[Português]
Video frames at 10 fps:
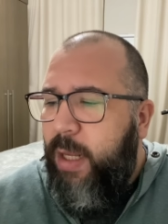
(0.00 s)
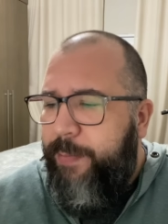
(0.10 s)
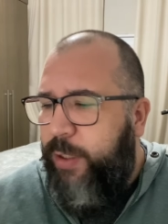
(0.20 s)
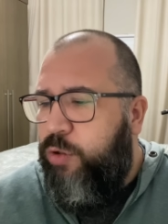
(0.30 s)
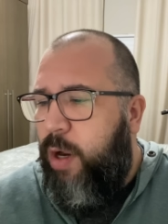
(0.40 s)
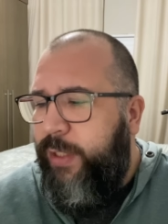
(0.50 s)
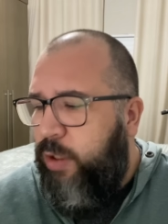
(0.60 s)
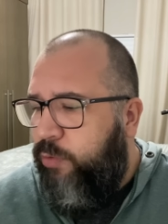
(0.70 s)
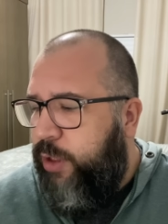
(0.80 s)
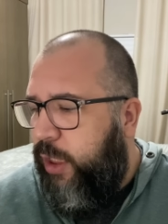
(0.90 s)
Pessoal,
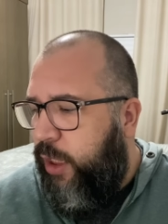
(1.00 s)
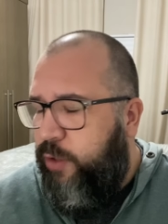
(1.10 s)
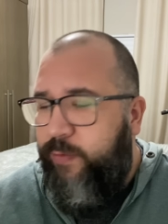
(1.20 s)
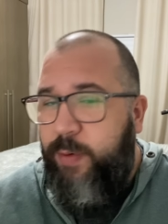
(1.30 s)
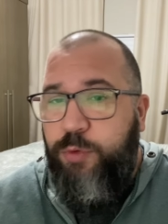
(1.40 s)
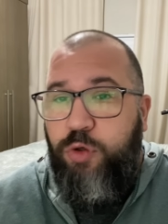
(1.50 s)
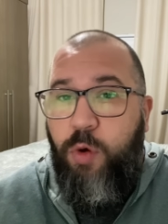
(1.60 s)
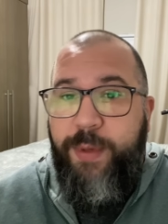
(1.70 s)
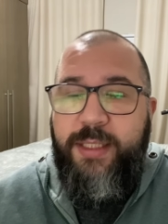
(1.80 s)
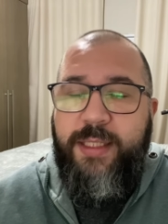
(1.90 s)
então é o seguinte, vamos
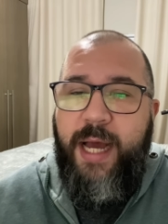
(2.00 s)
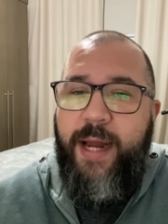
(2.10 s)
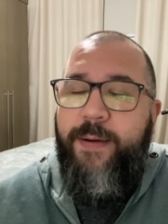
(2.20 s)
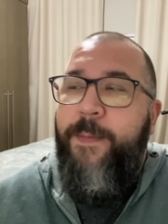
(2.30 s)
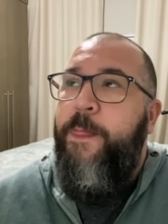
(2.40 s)
começar.